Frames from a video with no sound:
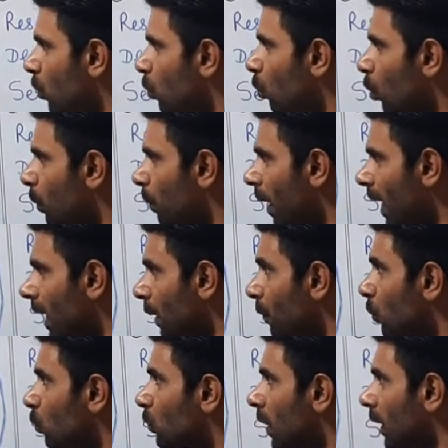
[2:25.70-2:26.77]
रूट पार्ट हम
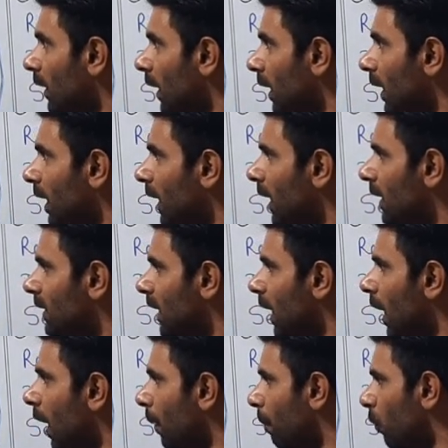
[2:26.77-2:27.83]
यूज करते हैं ए से
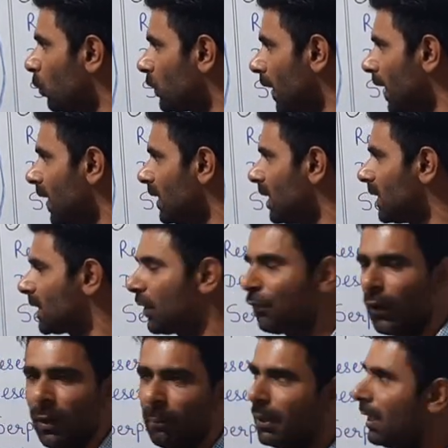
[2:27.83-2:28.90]
अपोसाइनेसिस की
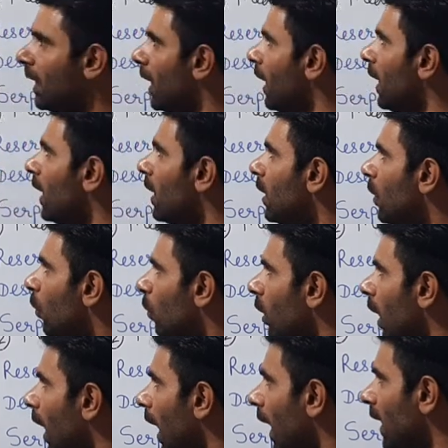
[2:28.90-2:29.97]
फैमिली है
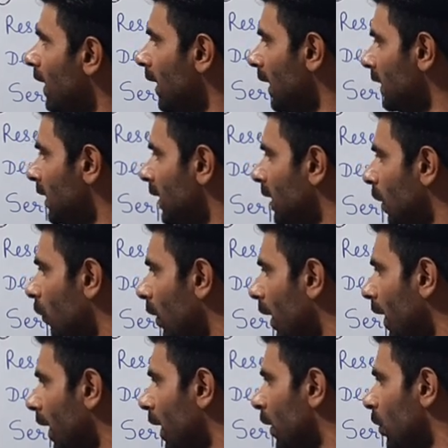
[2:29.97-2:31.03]
और आई ए से क्या होगा
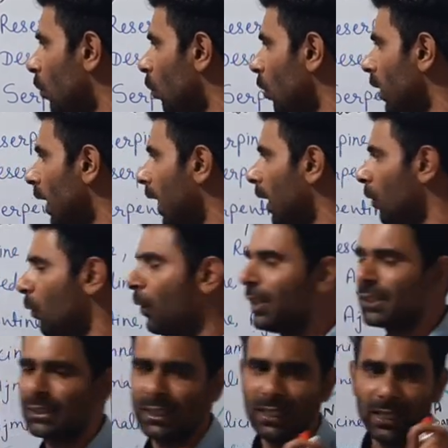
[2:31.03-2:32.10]
इंडोल
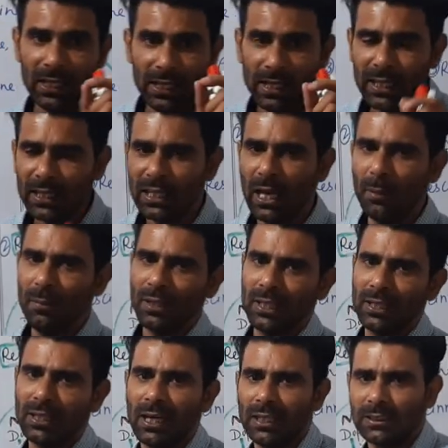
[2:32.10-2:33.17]
एल्क्रोडिस की केमिकल
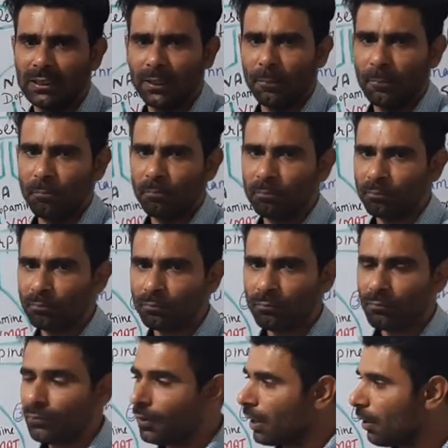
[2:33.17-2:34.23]
क्लास है
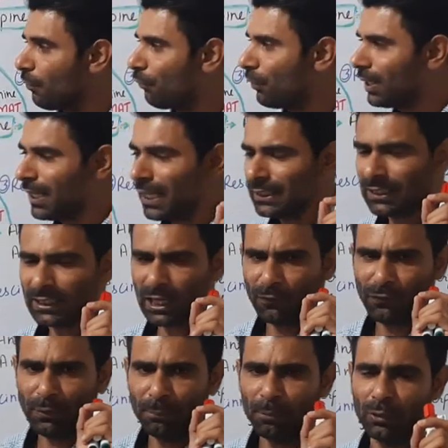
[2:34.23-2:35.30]
फिर नेक्स्ट है
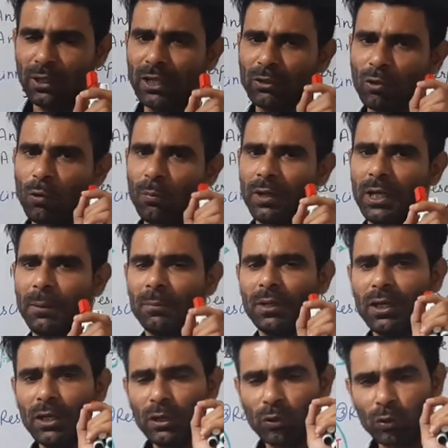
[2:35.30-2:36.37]
काफी इंपोर्टेंट है कॉमन नेम
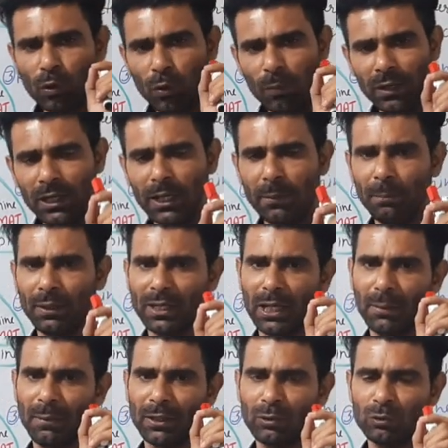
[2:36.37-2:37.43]
कॉमन नेम पे कई
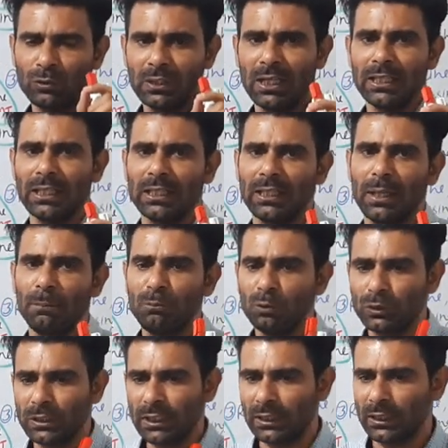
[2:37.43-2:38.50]
बार क्वेश्चन आ जाता है
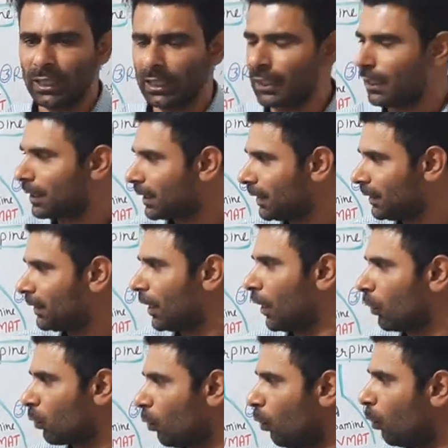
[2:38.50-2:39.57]
पूछा जाता है कि किस
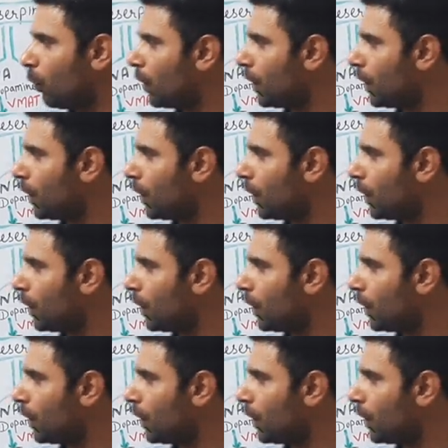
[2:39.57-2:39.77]
ड्रग को